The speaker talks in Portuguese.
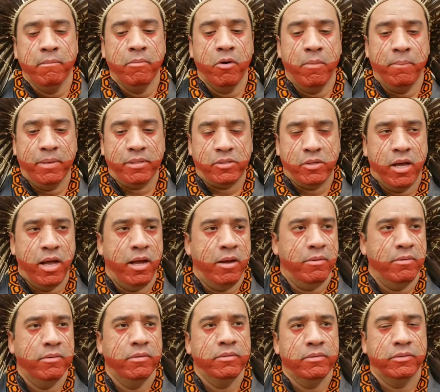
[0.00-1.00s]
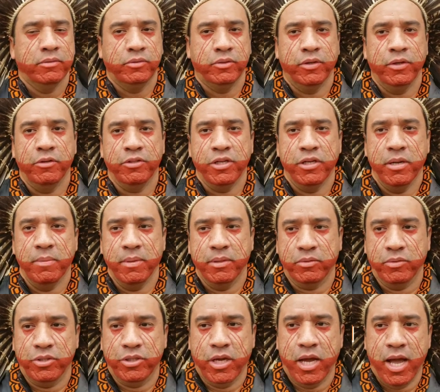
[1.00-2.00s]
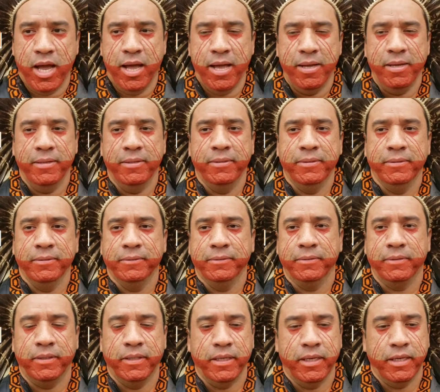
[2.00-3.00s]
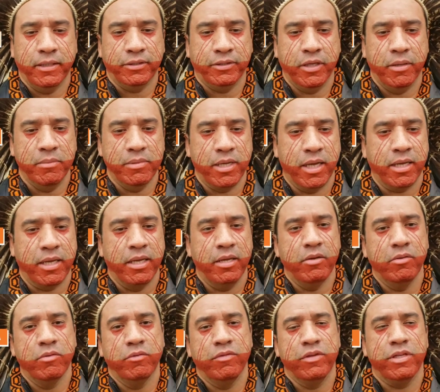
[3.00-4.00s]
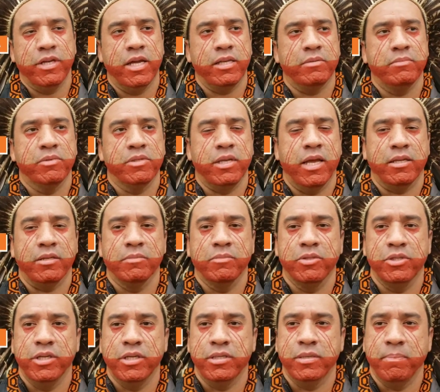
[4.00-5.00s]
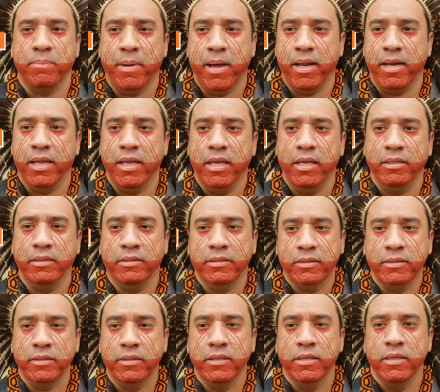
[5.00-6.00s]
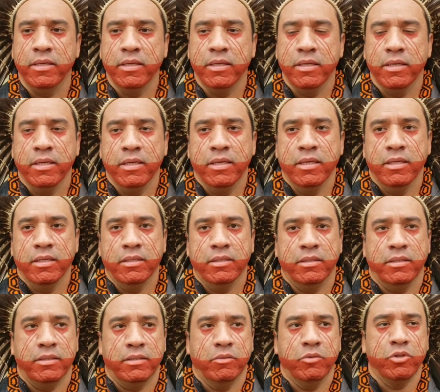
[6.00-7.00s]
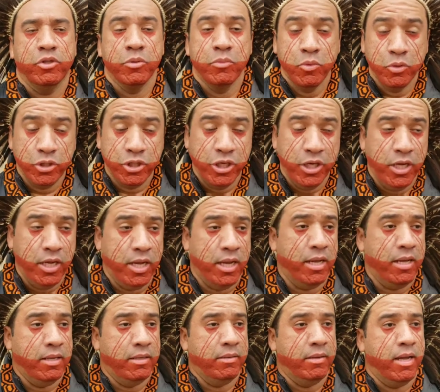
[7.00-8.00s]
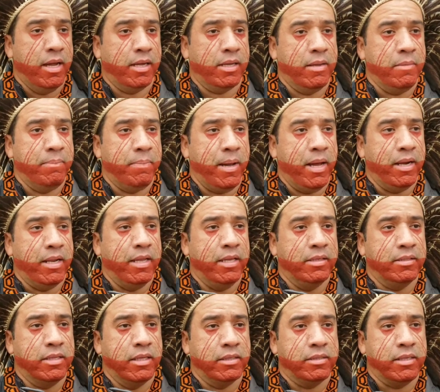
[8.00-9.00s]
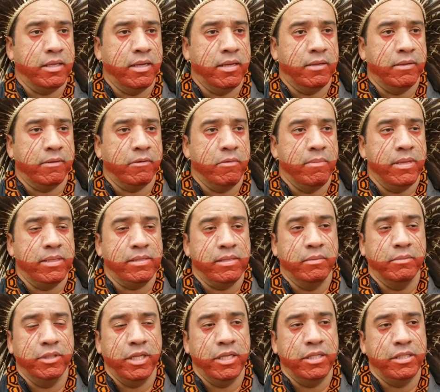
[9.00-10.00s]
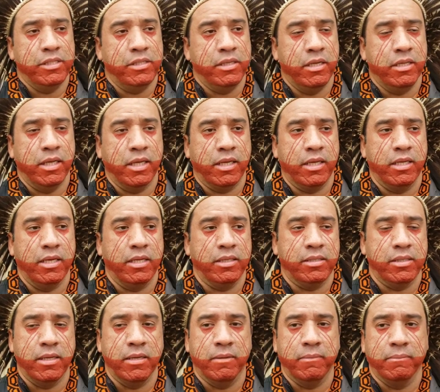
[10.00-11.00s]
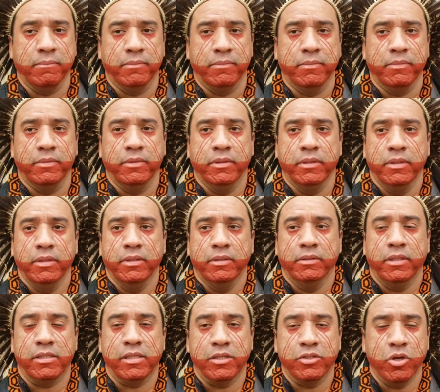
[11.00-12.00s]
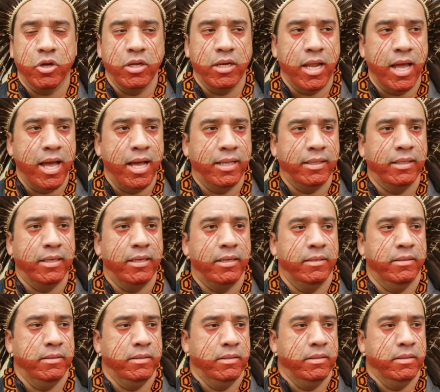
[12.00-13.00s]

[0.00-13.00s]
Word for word: Bom, pessoal, sou eu, Dinamo Tuchá. É, estamos aqui no 27º dia em Paris. Último dia aqui em Paris, nessa começamos desde cedo aqui nessa, nessa jornada.